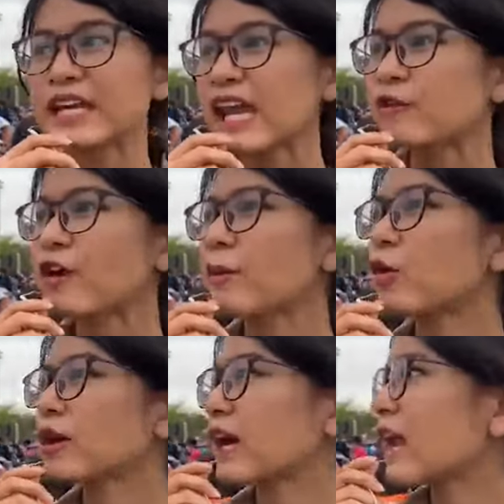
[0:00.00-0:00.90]
พิธีฝัง
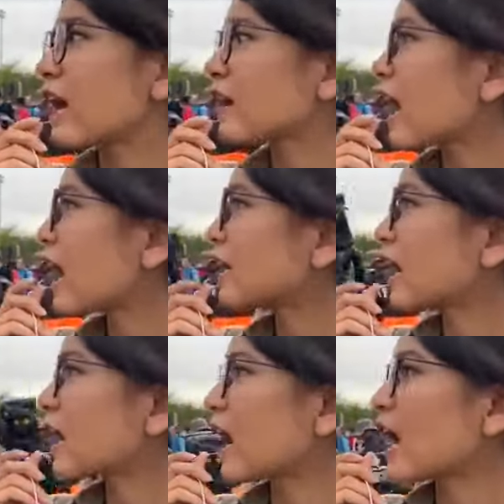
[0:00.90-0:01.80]
หมุดคณะรา
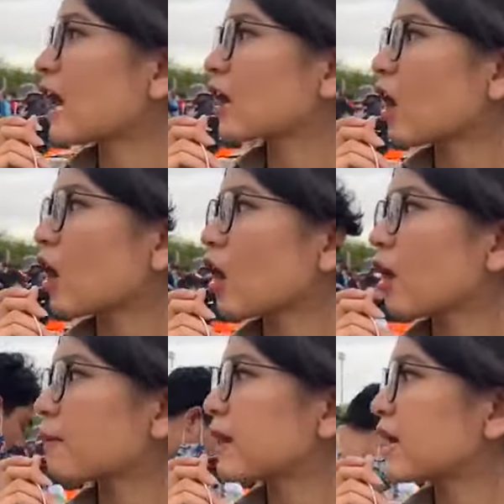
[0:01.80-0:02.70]
ษฎรนะคะก็
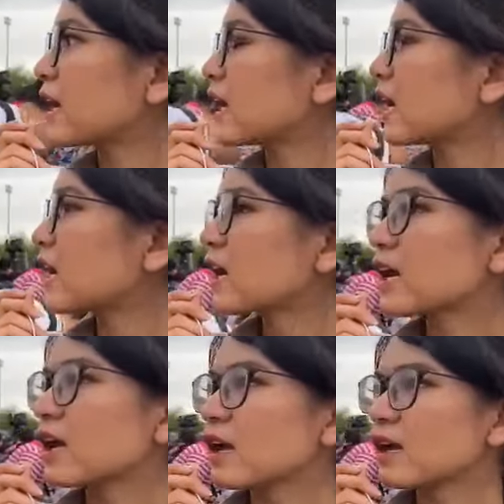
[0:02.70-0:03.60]
มี
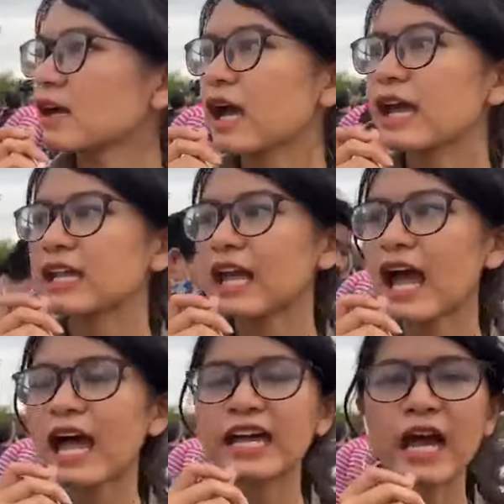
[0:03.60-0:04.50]
ค
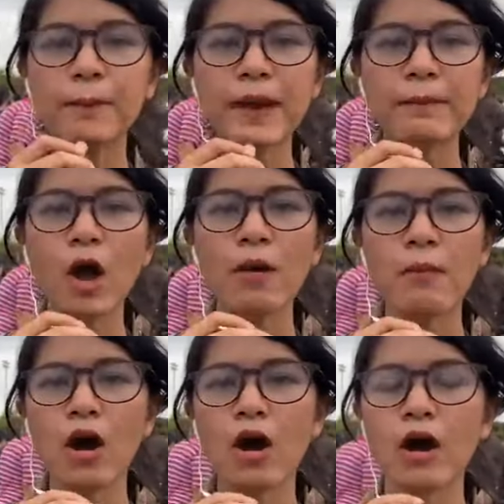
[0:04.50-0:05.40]
ล้ายๆกับเป็นพ่อ
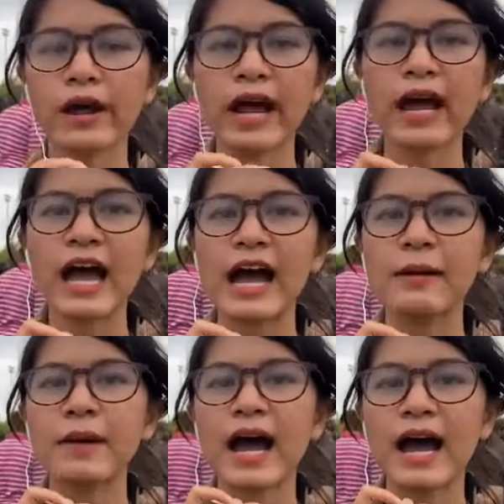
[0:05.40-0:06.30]
หมอนะคะ
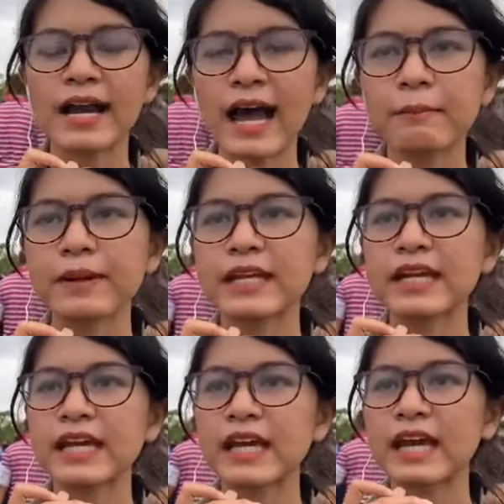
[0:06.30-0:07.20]
มาทำพิ
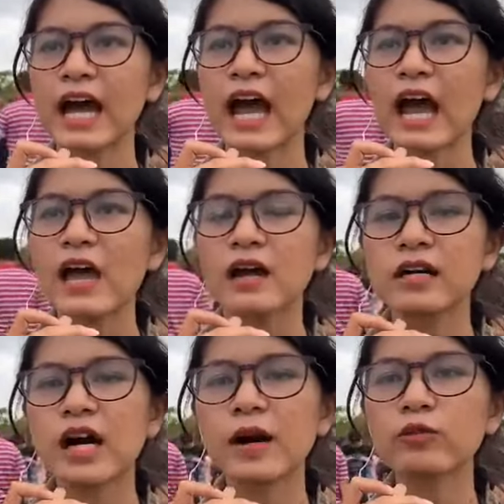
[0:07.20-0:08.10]
ธีค่ะ
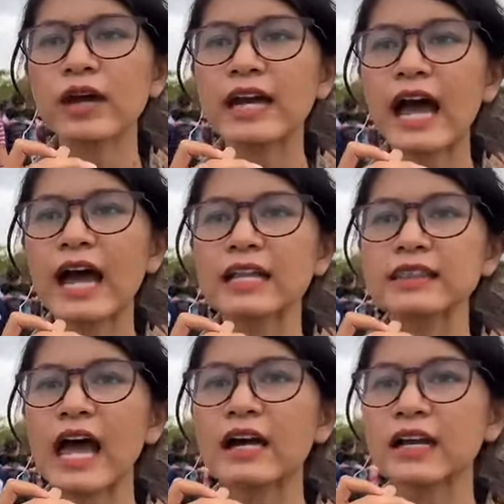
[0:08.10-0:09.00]
เริ่มด้วยการ
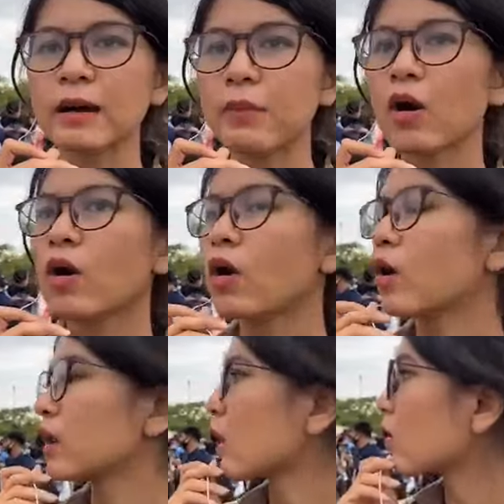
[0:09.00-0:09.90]
ตั้งนโม
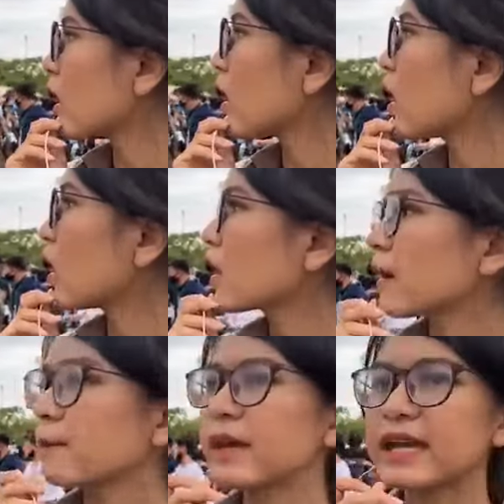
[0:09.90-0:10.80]
แล้วก็
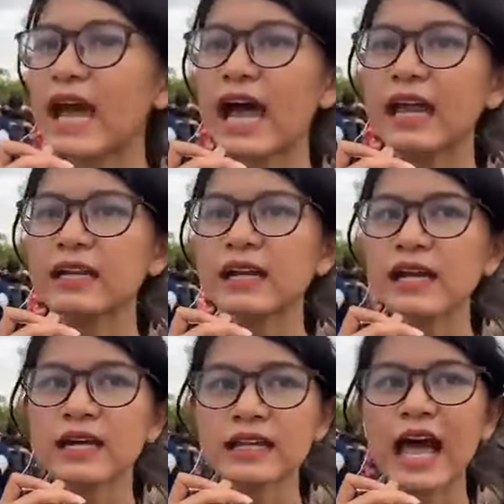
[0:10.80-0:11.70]
มีการ
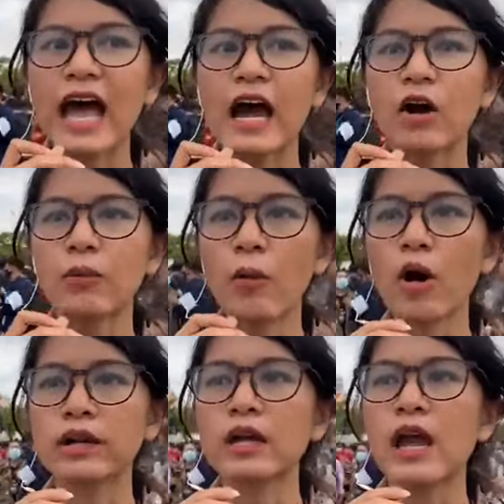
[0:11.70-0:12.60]
กล่าวบ
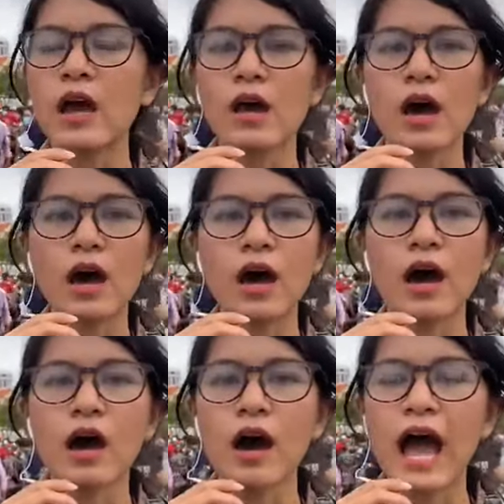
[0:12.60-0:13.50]
ท
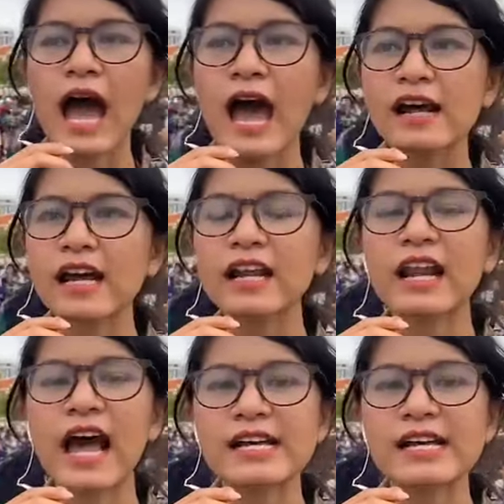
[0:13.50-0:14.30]
อารา